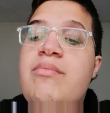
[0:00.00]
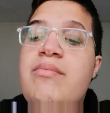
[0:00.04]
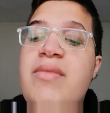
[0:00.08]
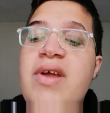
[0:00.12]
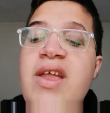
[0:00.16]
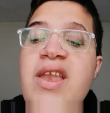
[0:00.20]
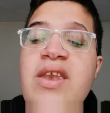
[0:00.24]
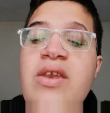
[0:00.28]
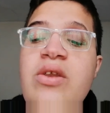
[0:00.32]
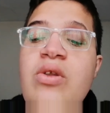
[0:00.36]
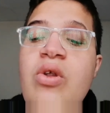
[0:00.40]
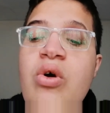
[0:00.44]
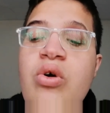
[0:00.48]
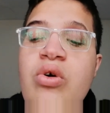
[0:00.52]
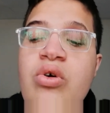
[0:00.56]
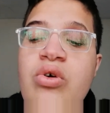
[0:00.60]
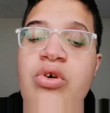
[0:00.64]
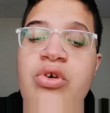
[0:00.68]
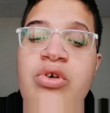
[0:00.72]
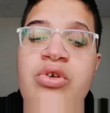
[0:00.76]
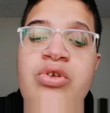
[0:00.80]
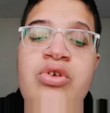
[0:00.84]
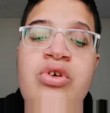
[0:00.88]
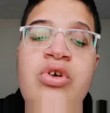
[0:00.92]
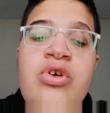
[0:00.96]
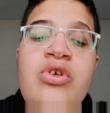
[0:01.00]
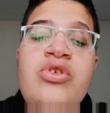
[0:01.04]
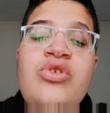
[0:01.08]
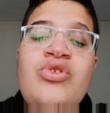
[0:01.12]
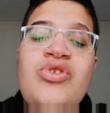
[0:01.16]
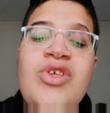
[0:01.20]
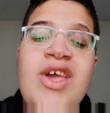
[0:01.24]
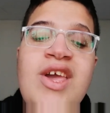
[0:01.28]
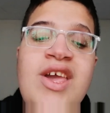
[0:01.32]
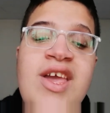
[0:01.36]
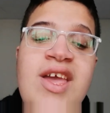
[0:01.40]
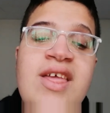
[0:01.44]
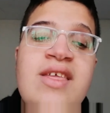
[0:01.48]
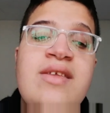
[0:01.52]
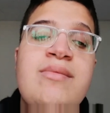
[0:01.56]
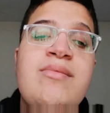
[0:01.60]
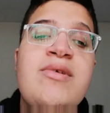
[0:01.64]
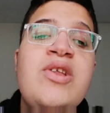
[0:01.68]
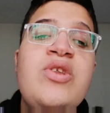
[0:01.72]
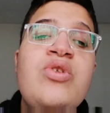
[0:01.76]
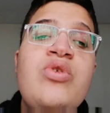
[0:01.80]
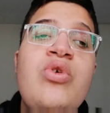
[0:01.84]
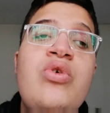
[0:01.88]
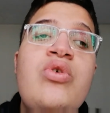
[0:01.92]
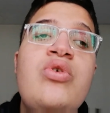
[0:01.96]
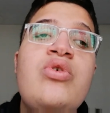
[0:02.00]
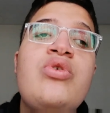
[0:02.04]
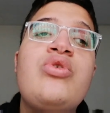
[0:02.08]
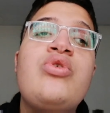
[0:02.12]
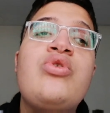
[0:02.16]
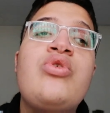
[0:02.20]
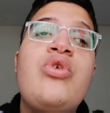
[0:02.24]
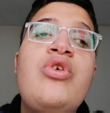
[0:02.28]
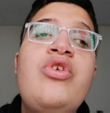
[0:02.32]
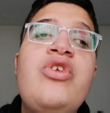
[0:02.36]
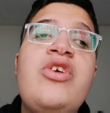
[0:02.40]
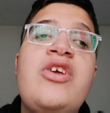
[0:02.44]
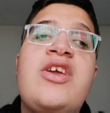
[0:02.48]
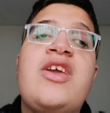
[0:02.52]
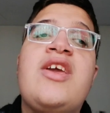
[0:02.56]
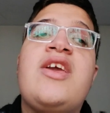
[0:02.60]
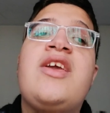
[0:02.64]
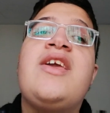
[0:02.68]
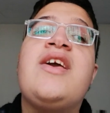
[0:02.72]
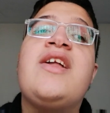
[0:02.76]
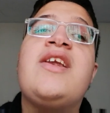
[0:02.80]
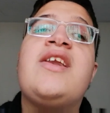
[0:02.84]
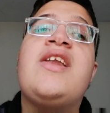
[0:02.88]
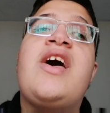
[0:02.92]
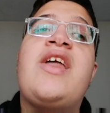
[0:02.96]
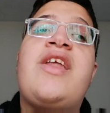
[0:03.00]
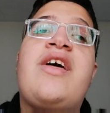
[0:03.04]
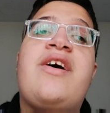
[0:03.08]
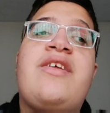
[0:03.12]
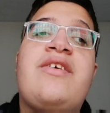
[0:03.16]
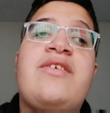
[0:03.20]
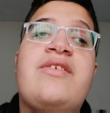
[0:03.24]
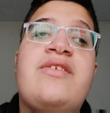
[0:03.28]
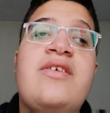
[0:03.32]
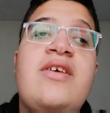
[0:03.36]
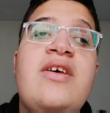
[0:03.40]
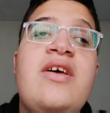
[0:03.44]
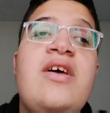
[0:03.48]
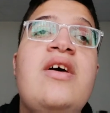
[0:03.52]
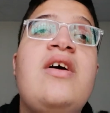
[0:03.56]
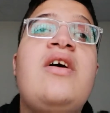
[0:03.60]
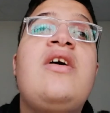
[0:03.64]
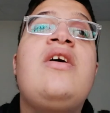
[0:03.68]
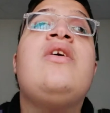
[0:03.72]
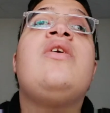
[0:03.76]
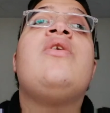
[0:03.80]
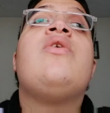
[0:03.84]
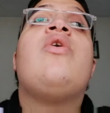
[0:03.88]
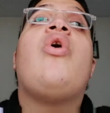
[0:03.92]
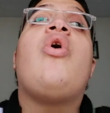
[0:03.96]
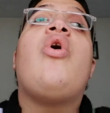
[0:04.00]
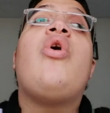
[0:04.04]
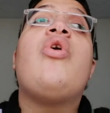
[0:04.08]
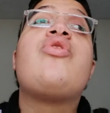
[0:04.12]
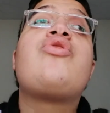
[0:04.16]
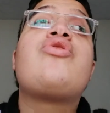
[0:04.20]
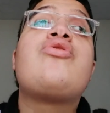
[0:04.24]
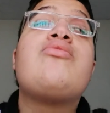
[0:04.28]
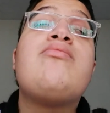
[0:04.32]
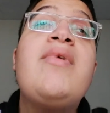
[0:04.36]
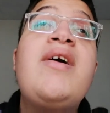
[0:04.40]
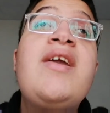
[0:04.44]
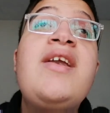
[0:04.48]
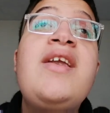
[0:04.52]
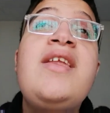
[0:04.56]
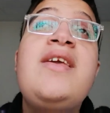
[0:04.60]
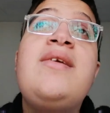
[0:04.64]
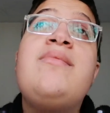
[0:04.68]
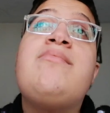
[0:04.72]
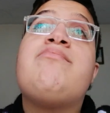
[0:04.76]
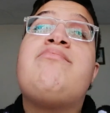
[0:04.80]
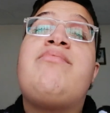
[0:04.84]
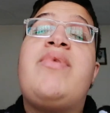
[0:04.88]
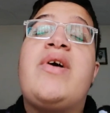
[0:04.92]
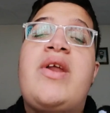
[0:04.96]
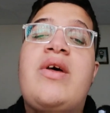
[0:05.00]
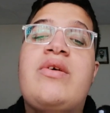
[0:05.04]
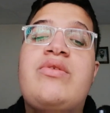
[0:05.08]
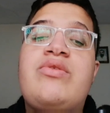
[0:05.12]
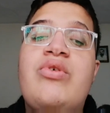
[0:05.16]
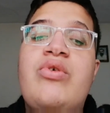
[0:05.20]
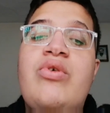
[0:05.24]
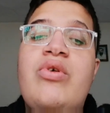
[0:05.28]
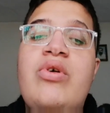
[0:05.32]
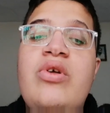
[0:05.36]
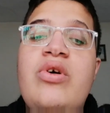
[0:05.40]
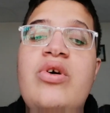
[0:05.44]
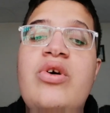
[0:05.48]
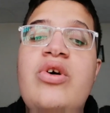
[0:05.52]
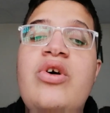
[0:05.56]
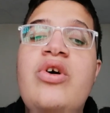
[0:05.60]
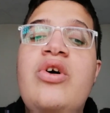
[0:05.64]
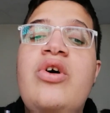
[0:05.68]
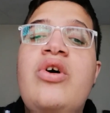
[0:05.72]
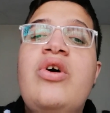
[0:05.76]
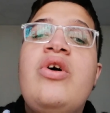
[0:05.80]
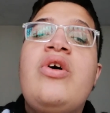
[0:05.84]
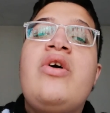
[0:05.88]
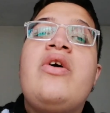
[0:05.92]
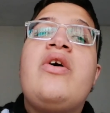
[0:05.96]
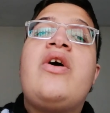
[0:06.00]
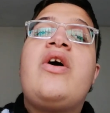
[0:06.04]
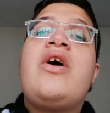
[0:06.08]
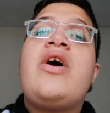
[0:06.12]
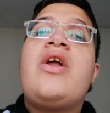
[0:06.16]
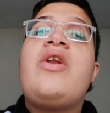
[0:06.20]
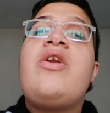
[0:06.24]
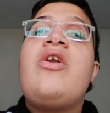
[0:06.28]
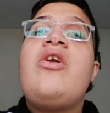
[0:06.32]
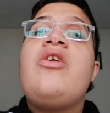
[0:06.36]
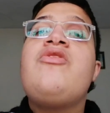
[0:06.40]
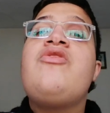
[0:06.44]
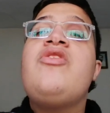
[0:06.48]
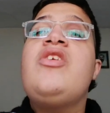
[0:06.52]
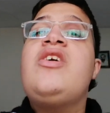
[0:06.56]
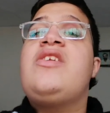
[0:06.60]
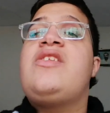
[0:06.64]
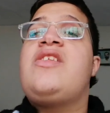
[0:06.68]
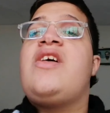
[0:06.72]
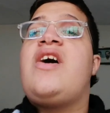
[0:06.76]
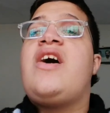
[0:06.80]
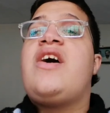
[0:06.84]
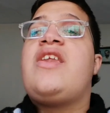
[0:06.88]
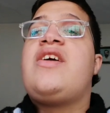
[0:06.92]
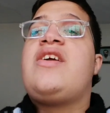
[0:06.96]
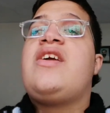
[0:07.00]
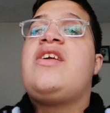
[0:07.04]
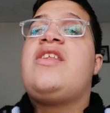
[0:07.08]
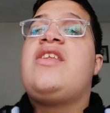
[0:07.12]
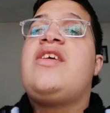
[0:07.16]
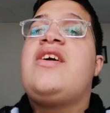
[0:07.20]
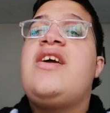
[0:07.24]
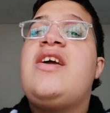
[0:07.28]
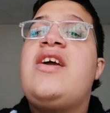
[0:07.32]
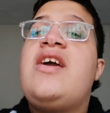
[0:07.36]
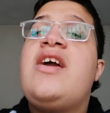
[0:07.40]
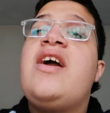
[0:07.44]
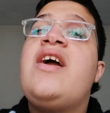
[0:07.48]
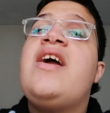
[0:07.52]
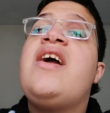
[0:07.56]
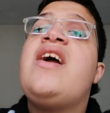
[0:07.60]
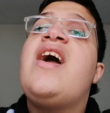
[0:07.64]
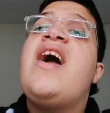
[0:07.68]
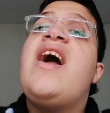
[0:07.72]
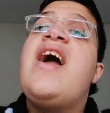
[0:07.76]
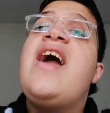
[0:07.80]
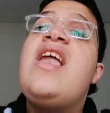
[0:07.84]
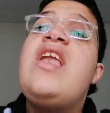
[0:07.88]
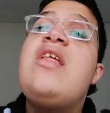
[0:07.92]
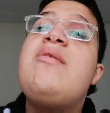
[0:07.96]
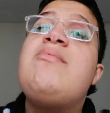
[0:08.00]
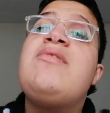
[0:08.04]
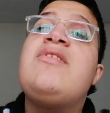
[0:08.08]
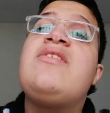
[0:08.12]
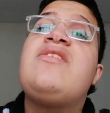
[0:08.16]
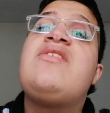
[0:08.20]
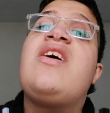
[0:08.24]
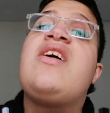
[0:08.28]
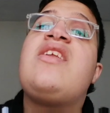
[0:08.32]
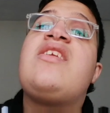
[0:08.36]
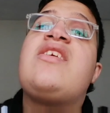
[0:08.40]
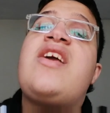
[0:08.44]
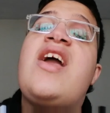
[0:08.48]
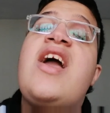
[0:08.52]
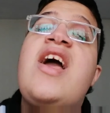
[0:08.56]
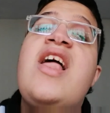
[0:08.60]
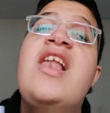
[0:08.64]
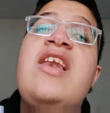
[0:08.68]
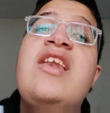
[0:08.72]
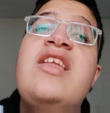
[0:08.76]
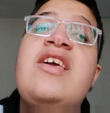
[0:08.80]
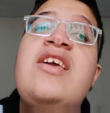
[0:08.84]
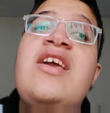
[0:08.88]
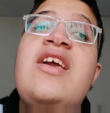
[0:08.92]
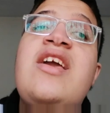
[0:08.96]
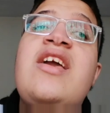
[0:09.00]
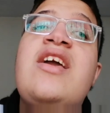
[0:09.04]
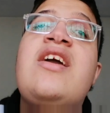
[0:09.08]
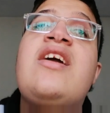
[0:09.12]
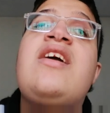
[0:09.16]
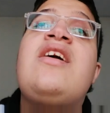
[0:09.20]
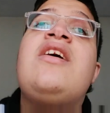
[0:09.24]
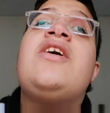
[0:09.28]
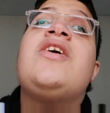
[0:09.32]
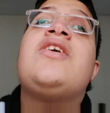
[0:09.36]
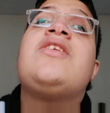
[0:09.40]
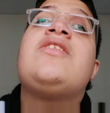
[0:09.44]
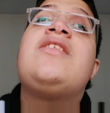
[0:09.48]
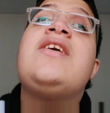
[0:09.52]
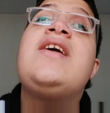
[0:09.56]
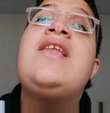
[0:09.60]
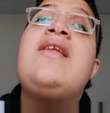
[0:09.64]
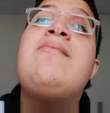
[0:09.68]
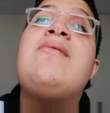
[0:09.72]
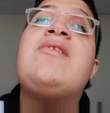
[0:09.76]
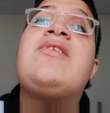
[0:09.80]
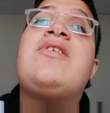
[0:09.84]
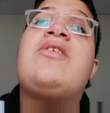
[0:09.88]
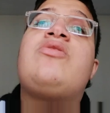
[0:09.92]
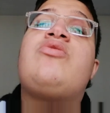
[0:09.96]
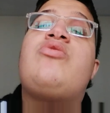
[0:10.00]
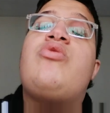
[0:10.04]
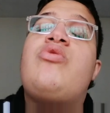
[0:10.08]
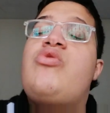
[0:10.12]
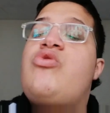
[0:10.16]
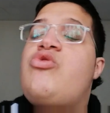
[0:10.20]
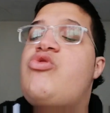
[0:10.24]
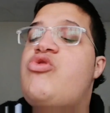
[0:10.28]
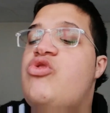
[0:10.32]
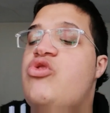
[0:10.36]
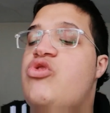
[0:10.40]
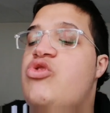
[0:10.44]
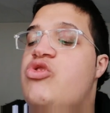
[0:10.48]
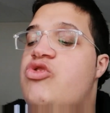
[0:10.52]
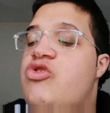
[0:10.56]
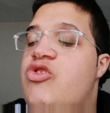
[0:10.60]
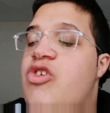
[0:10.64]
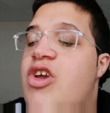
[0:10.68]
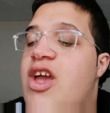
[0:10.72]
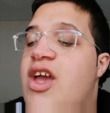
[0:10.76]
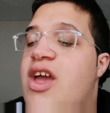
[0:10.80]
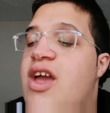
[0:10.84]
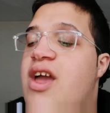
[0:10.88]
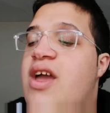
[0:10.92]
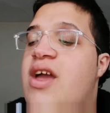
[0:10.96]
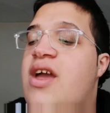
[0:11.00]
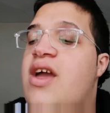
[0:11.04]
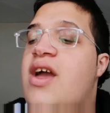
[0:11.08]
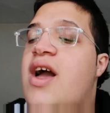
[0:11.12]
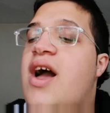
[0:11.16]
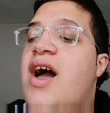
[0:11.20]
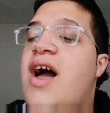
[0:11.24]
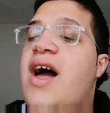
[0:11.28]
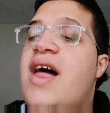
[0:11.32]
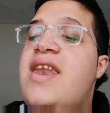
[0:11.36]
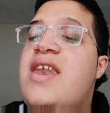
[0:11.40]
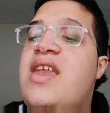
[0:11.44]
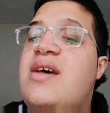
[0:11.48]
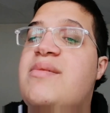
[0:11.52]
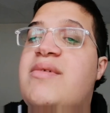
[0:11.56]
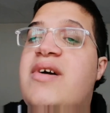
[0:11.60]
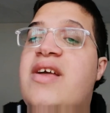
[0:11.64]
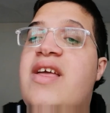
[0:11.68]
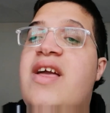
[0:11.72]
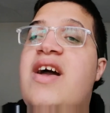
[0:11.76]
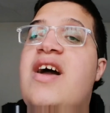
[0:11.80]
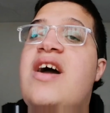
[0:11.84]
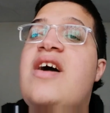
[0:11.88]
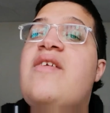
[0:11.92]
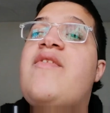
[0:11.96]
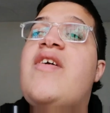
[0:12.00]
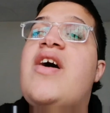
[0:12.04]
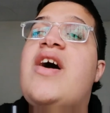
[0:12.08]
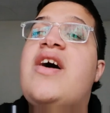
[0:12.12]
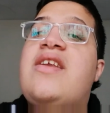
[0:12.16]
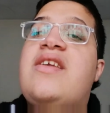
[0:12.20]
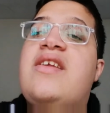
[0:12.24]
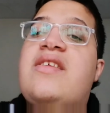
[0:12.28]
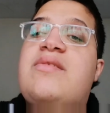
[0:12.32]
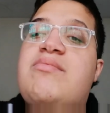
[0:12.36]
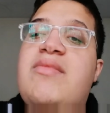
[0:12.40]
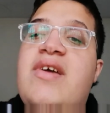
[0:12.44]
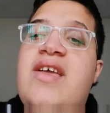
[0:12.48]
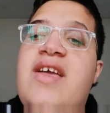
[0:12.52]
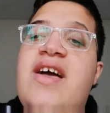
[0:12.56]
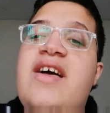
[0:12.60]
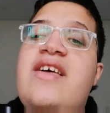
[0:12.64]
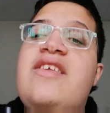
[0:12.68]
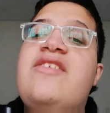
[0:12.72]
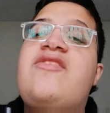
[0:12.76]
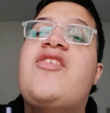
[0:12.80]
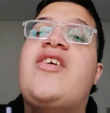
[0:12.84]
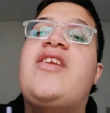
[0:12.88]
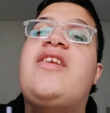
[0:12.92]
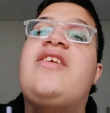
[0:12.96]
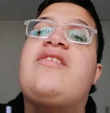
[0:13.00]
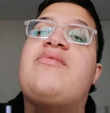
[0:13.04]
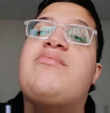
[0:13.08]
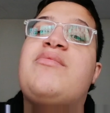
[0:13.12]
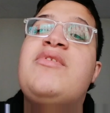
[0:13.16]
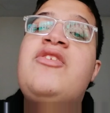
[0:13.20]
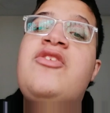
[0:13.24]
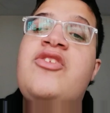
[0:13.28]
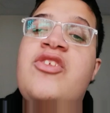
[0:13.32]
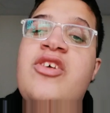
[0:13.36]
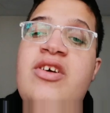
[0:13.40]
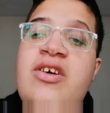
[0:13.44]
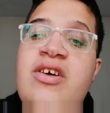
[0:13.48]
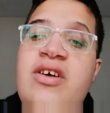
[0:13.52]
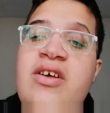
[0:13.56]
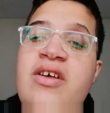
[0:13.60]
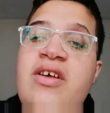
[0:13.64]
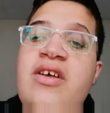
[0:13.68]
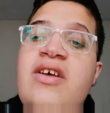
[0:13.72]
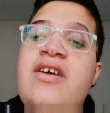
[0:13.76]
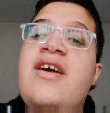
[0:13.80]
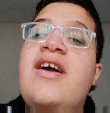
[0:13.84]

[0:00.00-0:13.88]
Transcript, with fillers: 1908-1912 yıllar arası Osmanlı İmparatorluğu kronolojik tarihini elimizden geldiği dilimizin dönüşünce anlamaya ve anlatmaya çalışmıştık.